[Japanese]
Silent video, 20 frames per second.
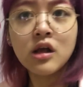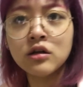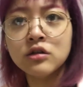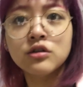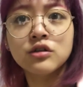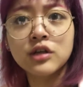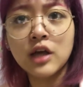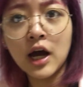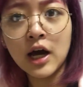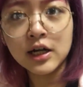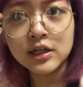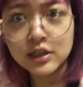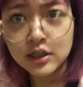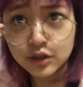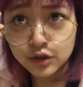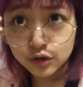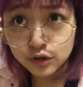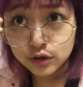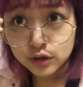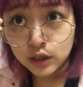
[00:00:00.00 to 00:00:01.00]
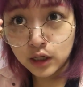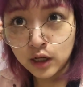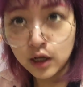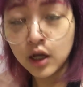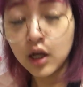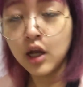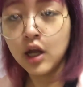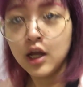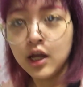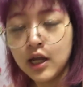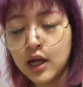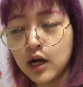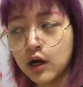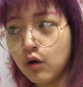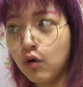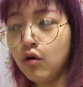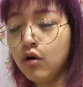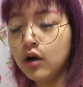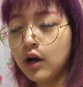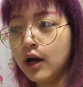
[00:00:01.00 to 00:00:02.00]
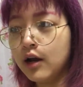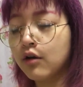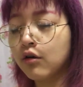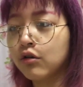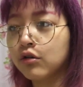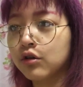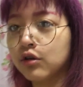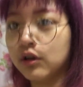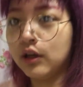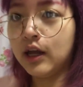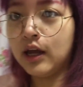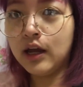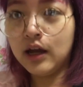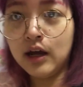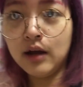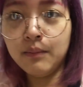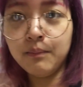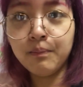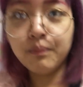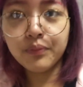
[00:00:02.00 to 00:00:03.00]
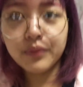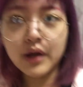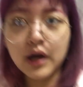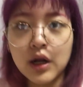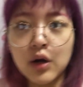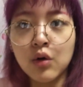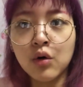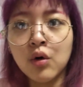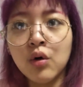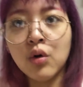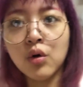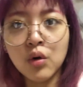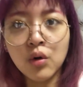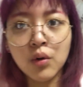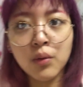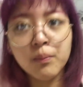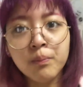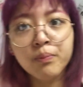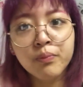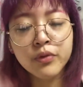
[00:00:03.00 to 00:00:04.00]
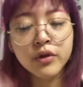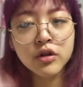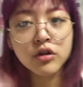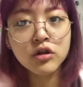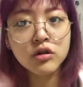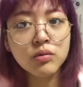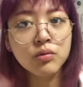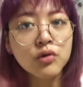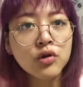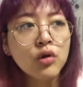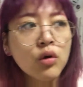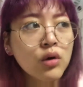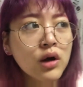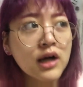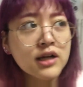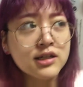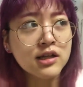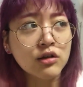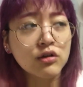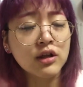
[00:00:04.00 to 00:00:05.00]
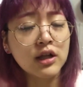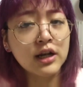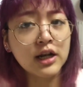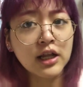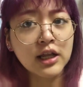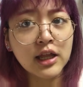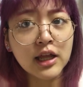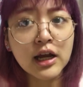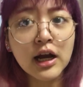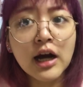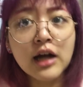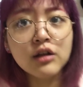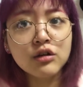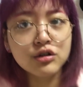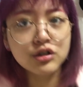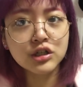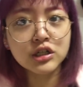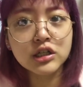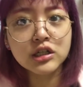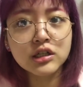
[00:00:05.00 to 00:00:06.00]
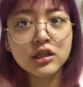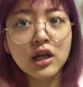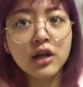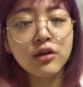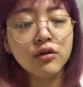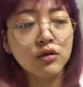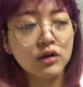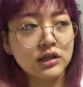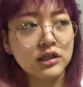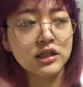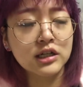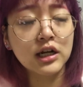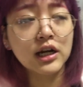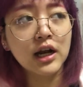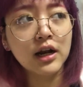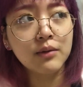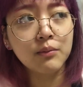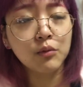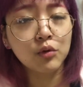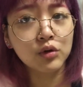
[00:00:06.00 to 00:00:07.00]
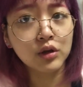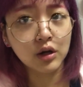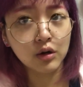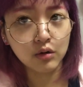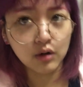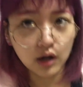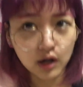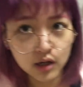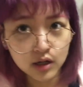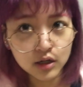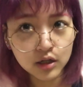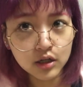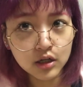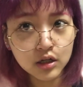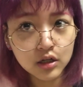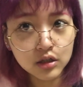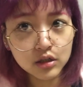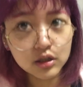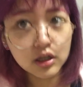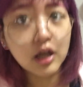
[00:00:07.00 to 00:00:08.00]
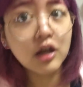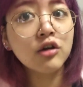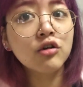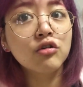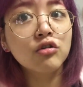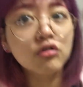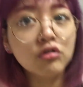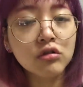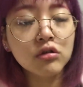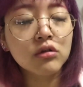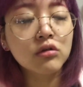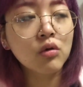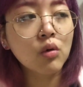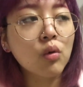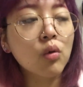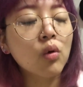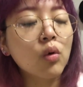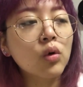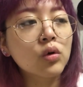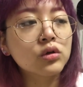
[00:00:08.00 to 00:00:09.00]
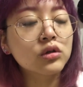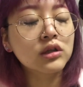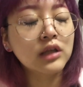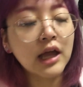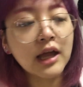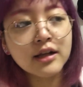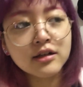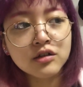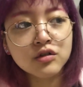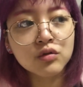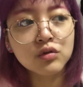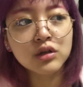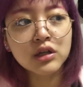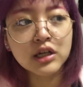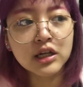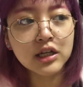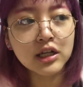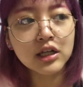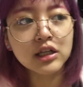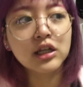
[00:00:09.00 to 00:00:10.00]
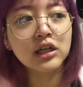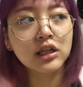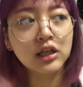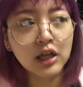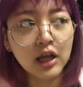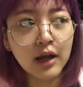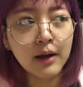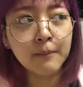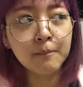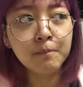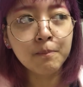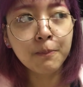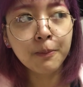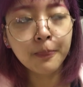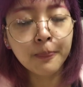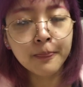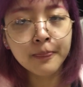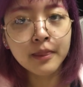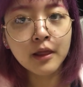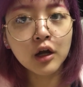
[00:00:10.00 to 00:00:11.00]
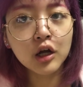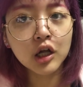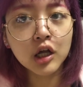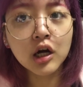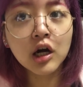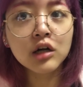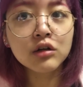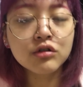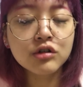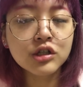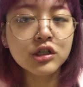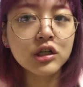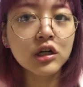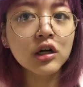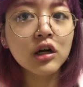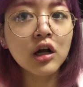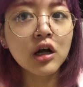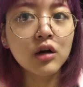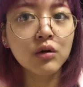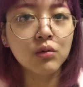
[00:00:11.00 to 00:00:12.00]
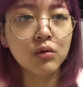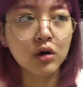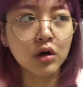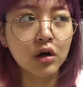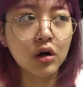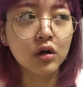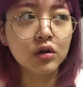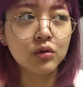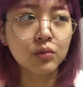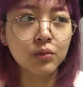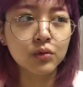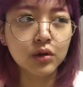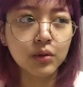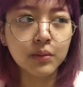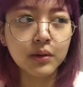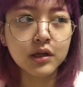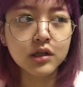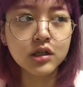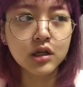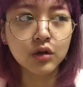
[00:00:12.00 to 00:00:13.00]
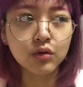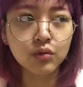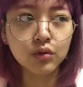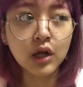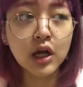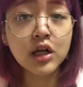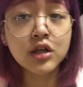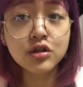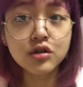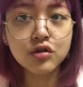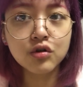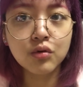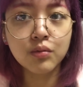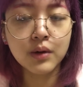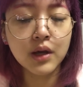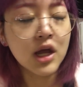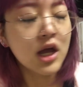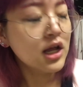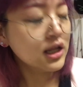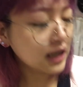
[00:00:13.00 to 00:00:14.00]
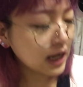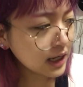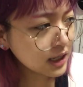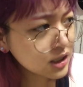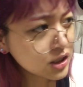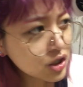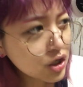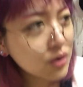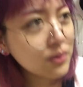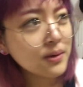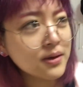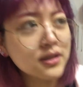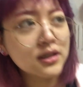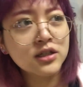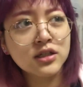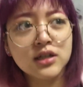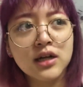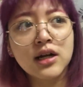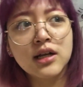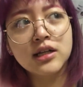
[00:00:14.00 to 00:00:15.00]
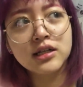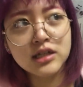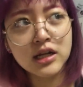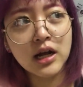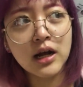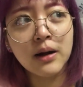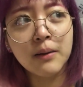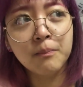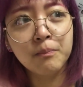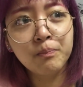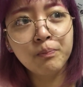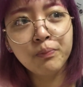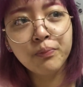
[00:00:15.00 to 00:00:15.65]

すげえ話してるな。いや今回のことであのー、自分のお母さんの年齢って意外と知ってるのか知らないもんなのかっていうところですごい気になってて、なんか意外と知らないのかなと思って。皆さんの誕生日誕生日はさすがにさ、